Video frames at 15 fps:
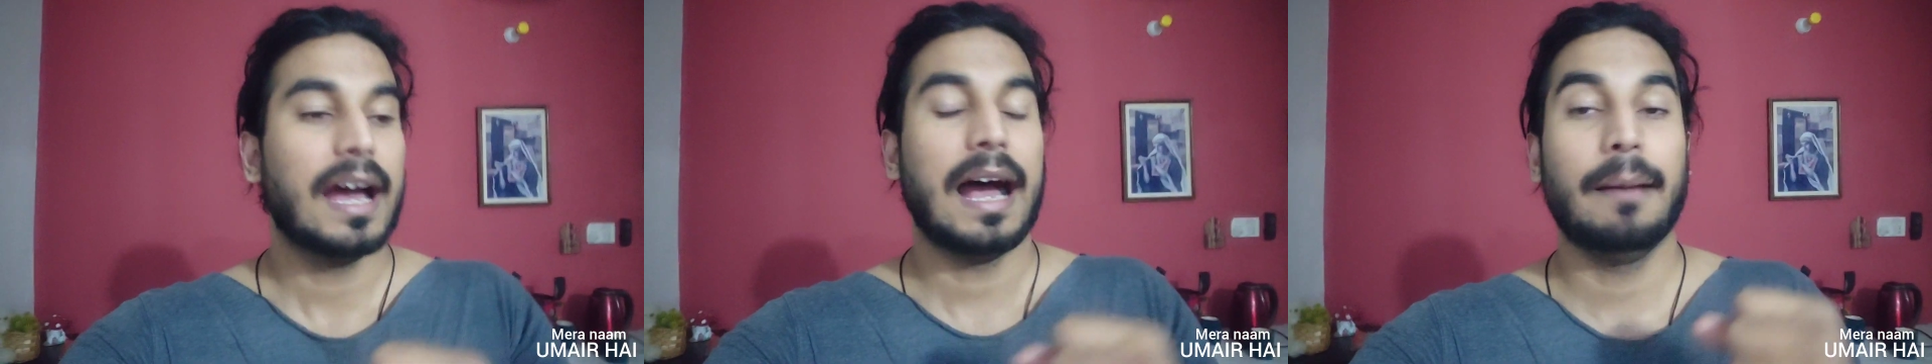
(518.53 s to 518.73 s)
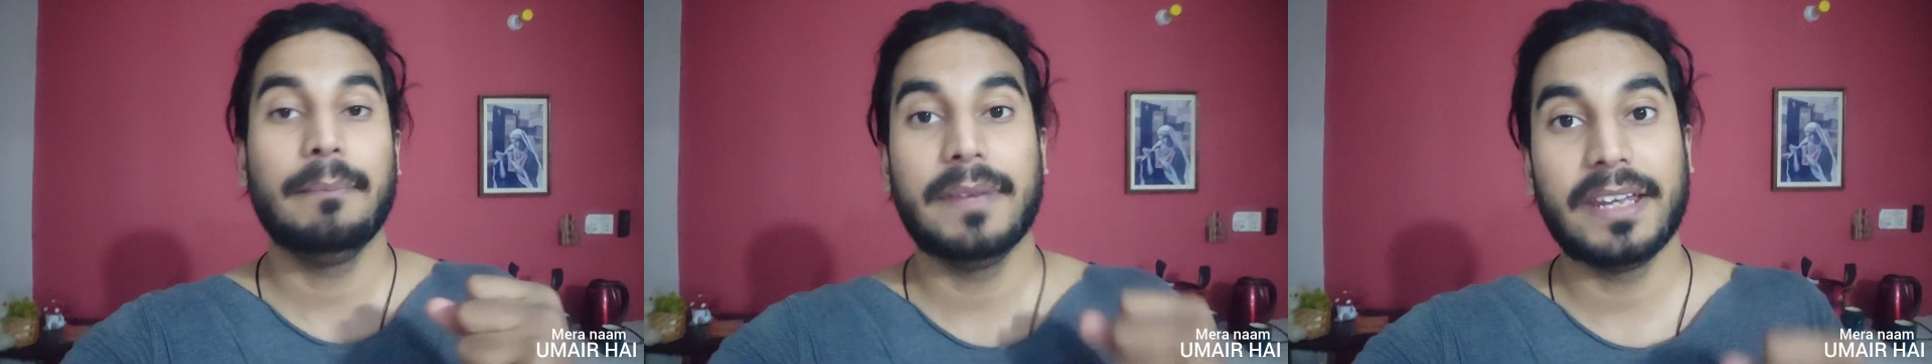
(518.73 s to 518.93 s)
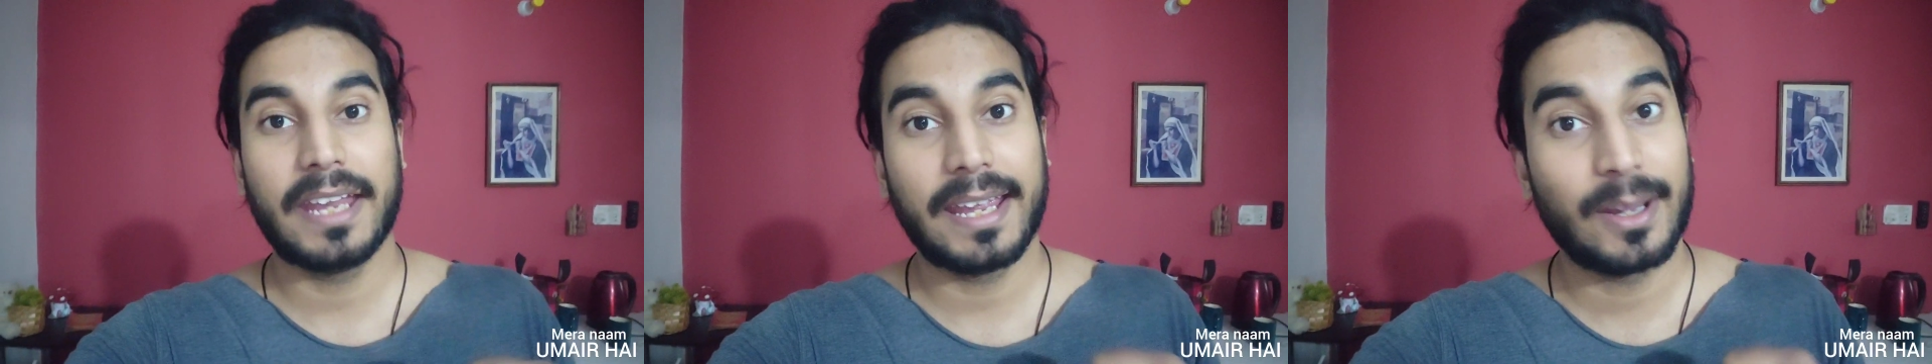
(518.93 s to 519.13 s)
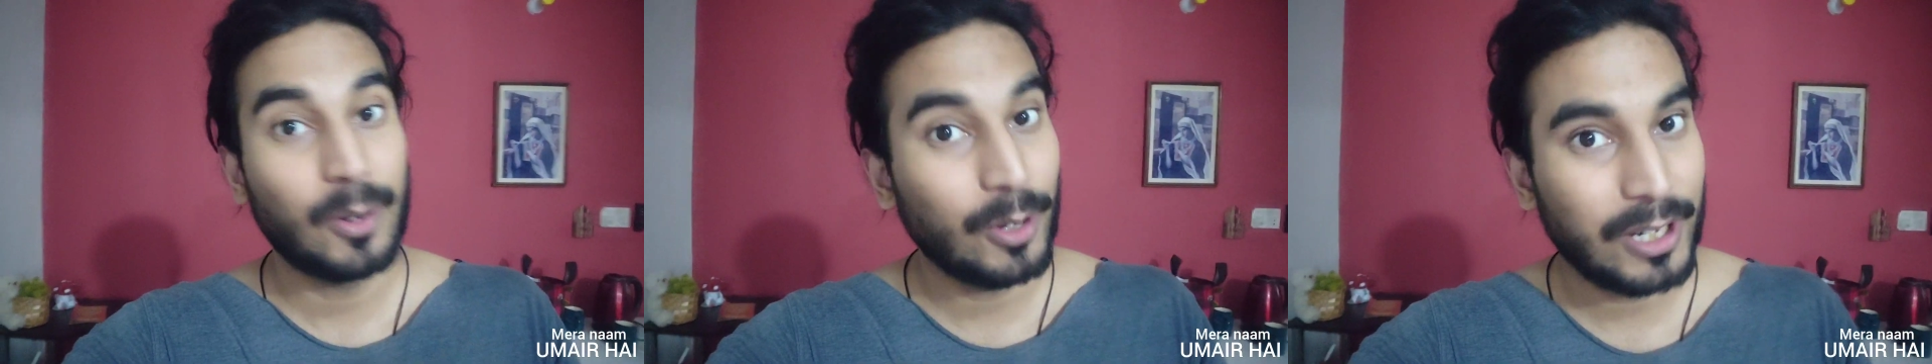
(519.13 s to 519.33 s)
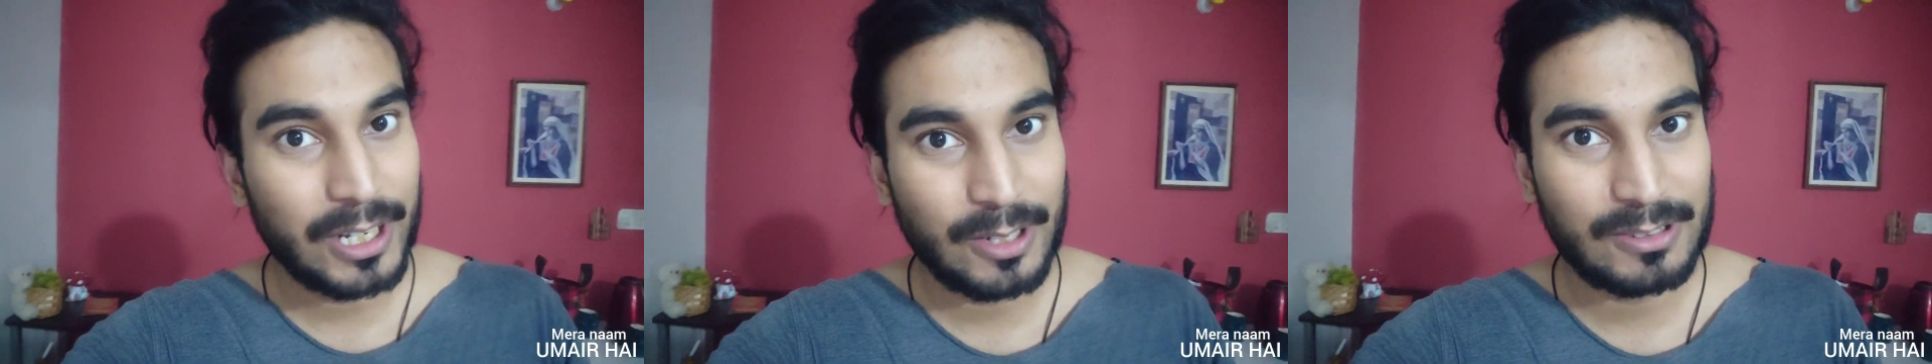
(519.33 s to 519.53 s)
अम्मी ने एक
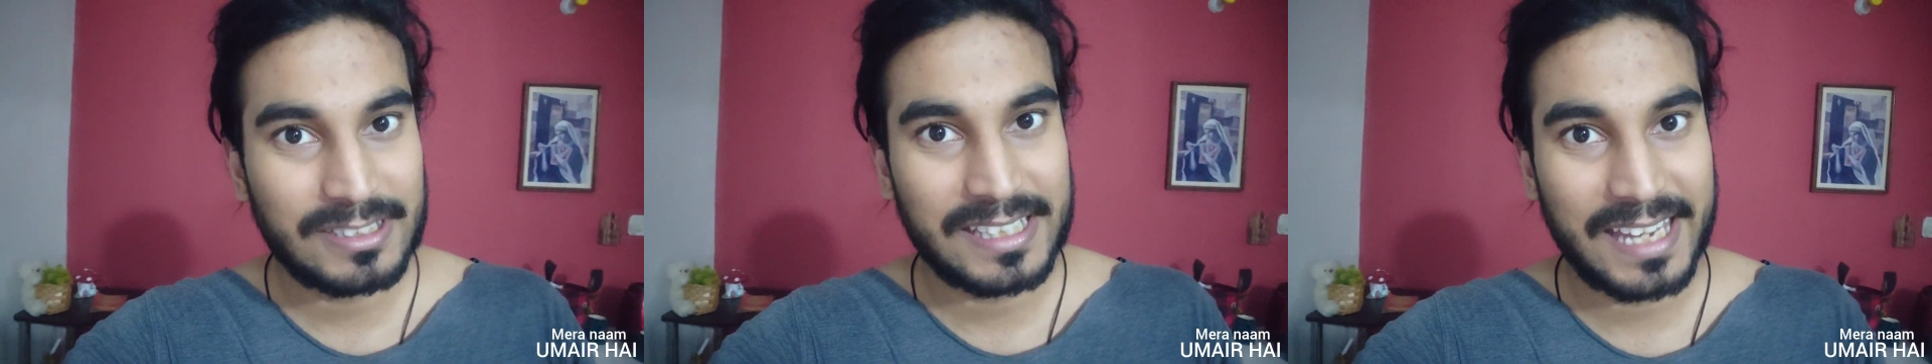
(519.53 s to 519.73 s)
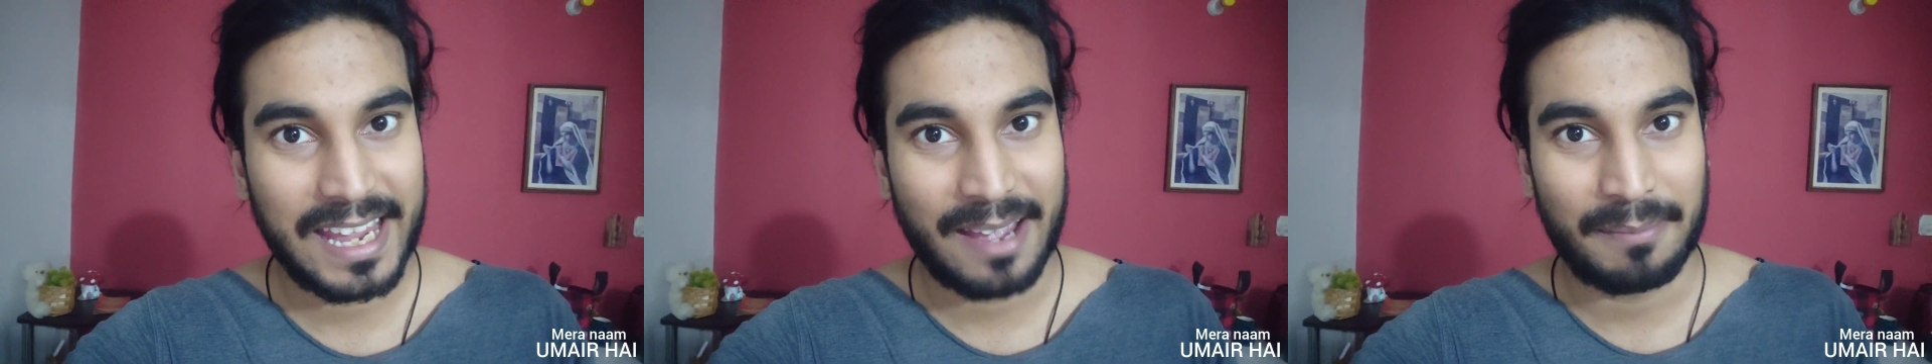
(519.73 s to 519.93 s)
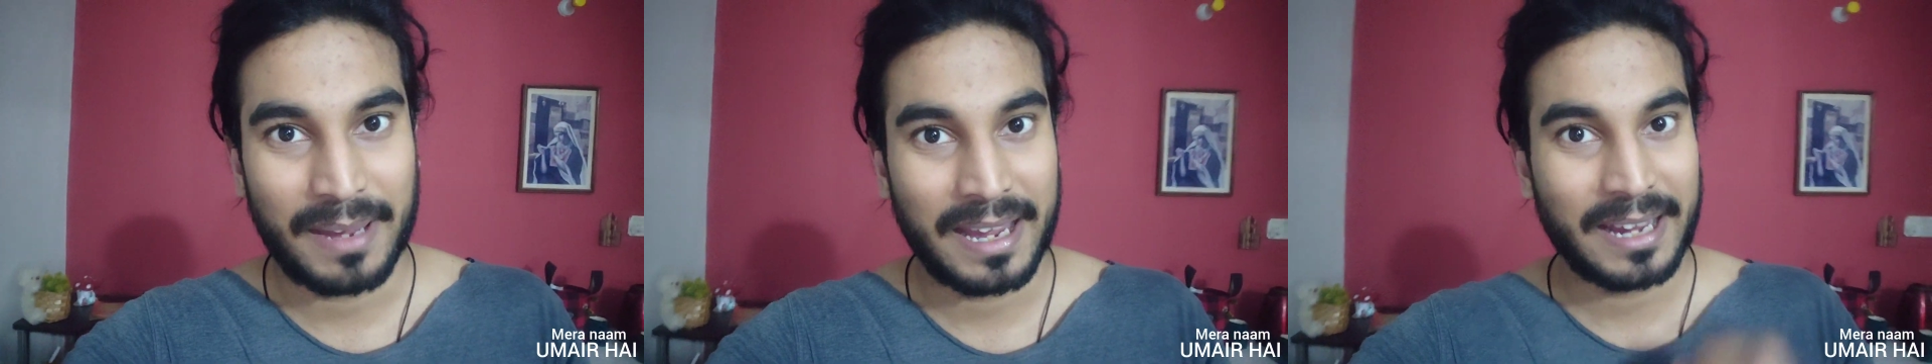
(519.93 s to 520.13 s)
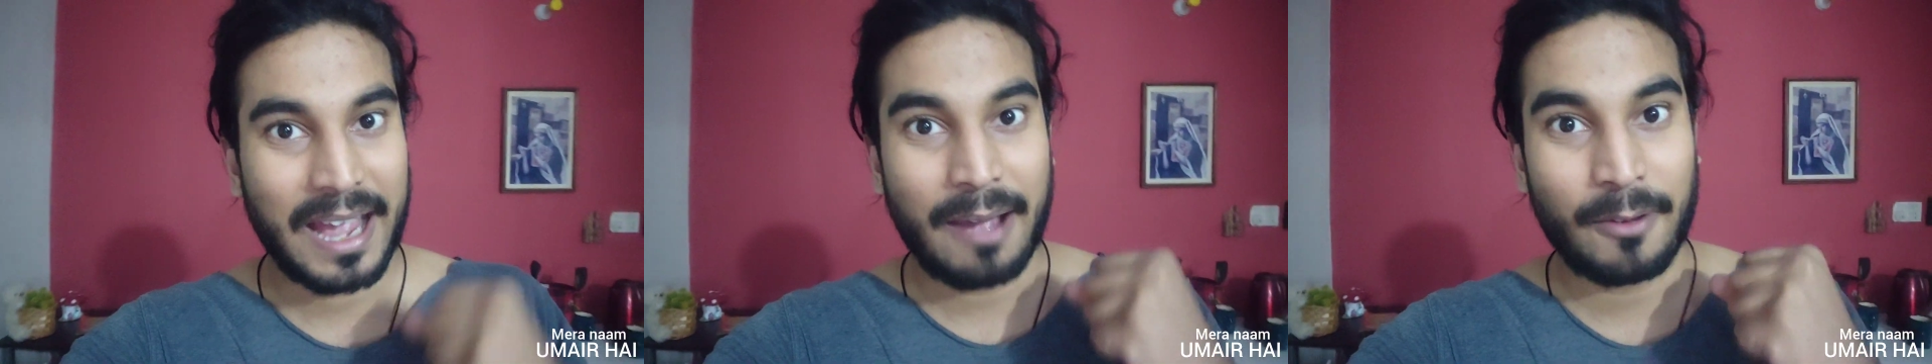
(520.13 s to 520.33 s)
गुड न्यूज़ दी है हमें